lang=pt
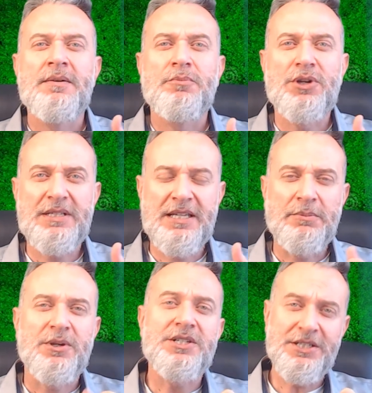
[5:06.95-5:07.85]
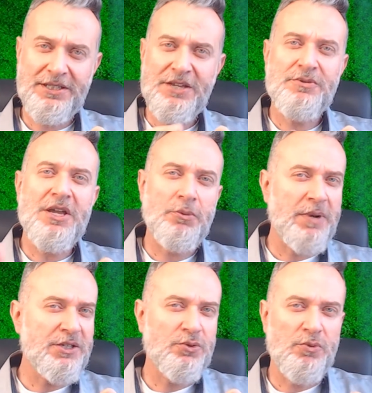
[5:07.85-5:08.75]
Por exemplo, a gente tem o que é o
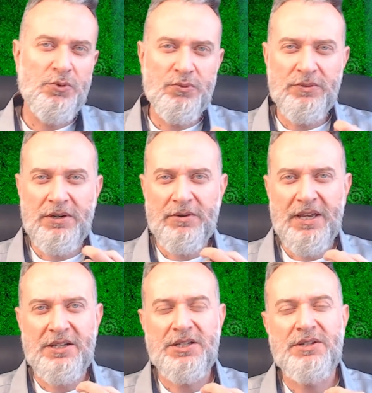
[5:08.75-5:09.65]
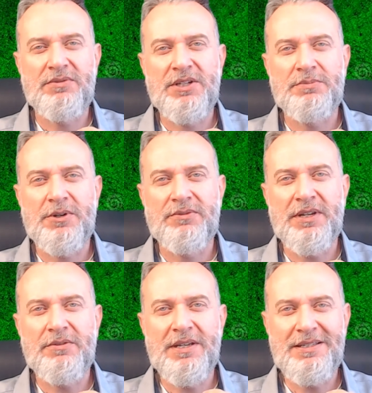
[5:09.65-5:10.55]
mais comum, né, o que a gente vê de maior
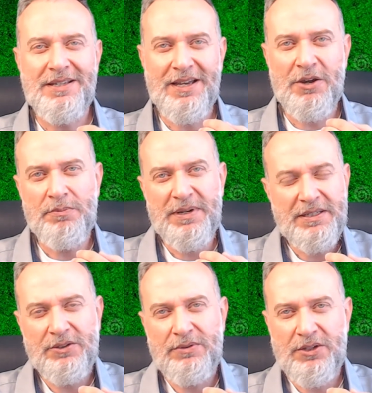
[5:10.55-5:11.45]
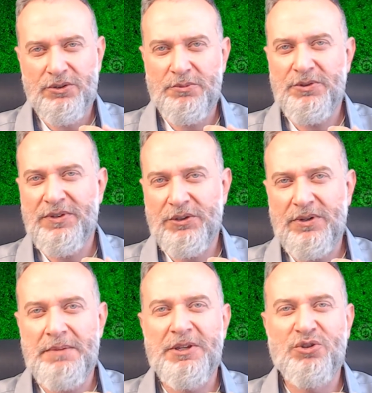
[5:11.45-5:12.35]
frequência, é um percentual sobre o
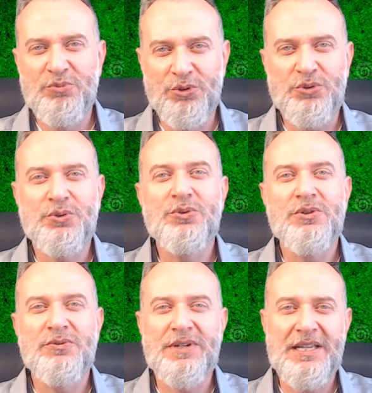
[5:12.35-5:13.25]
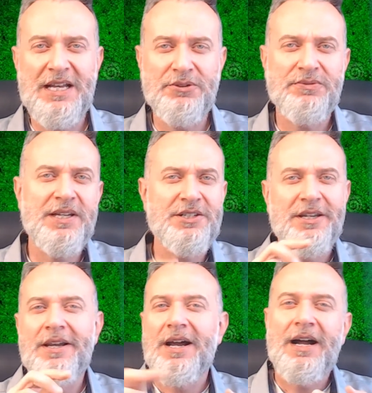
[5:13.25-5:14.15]
faturamento bruto. Tudo que o franqueado vende
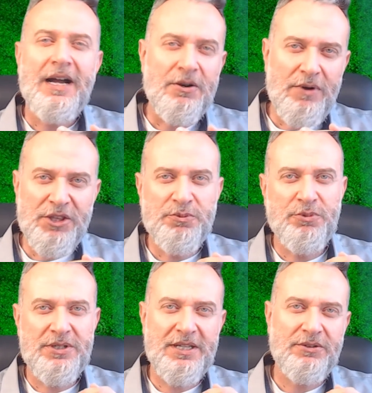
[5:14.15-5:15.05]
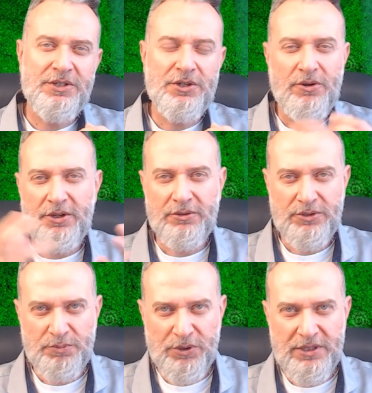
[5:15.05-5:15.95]
a 4% é de
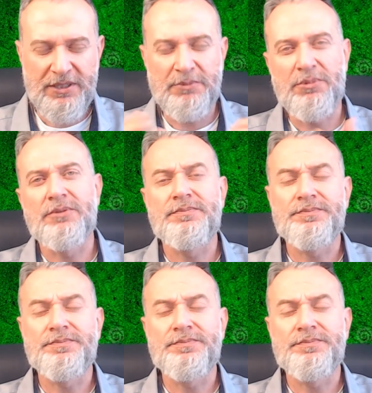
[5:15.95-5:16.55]
royalties, por exemplo.